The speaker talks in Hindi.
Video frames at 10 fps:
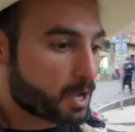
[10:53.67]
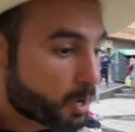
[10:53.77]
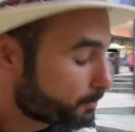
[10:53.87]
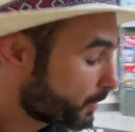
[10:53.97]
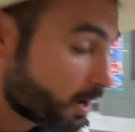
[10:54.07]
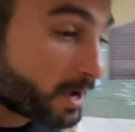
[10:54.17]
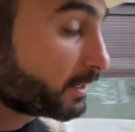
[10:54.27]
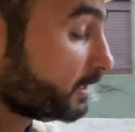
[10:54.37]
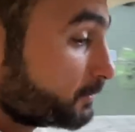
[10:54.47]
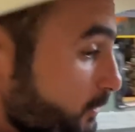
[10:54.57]
Bolivia. No, I,
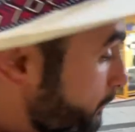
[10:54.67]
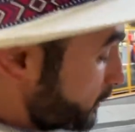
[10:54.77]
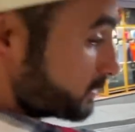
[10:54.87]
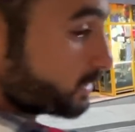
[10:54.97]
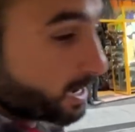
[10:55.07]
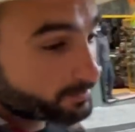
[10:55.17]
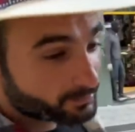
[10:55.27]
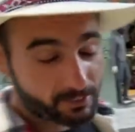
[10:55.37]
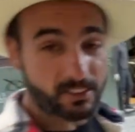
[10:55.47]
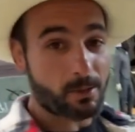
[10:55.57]
I, to be honest, I have
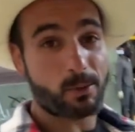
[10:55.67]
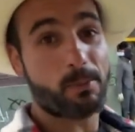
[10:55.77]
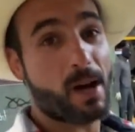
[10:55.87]
given up on